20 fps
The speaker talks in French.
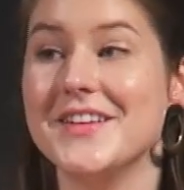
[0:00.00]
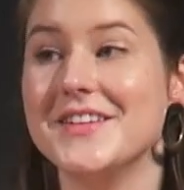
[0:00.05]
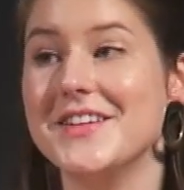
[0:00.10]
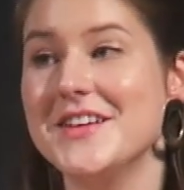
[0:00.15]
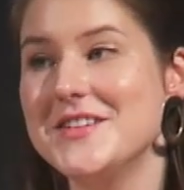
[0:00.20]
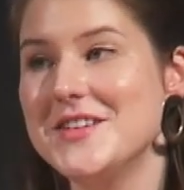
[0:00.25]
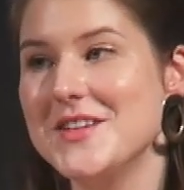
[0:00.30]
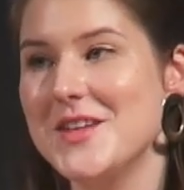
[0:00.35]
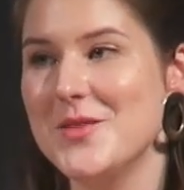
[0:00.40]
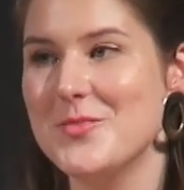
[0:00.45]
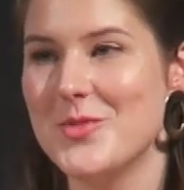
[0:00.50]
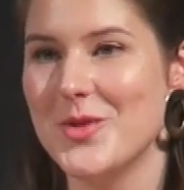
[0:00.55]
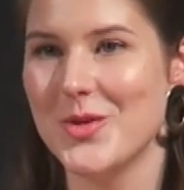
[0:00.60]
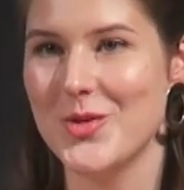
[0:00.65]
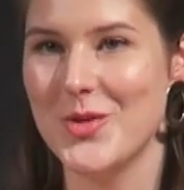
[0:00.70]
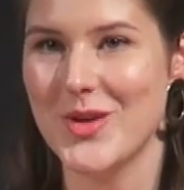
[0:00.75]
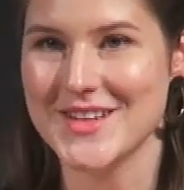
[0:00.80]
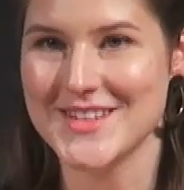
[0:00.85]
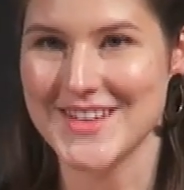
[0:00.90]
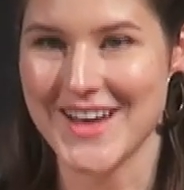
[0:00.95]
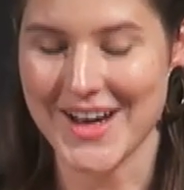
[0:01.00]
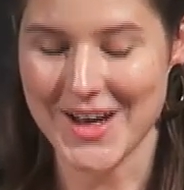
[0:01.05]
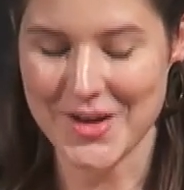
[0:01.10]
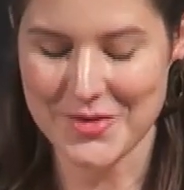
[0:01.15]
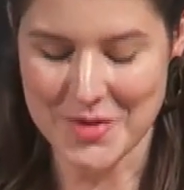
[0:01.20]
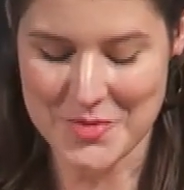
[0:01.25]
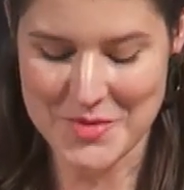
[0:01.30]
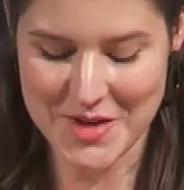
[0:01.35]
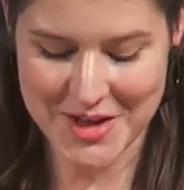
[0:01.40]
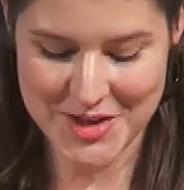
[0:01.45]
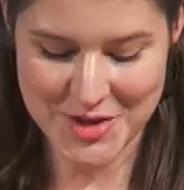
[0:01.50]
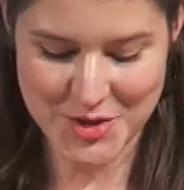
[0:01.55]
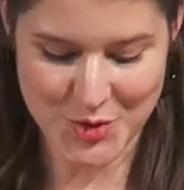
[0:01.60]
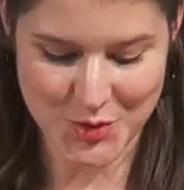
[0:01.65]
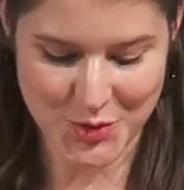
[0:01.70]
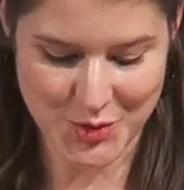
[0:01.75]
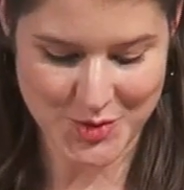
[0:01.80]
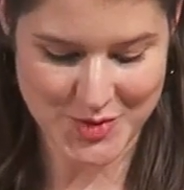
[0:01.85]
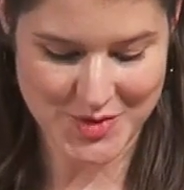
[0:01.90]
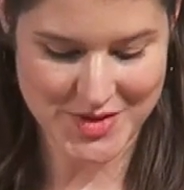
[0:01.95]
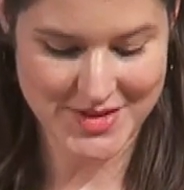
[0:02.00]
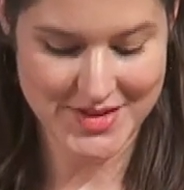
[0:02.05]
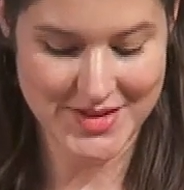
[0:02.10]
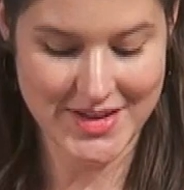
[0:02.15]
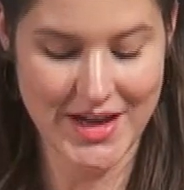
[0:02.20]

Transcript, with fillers: Décidément, le hasard fait bien les choses,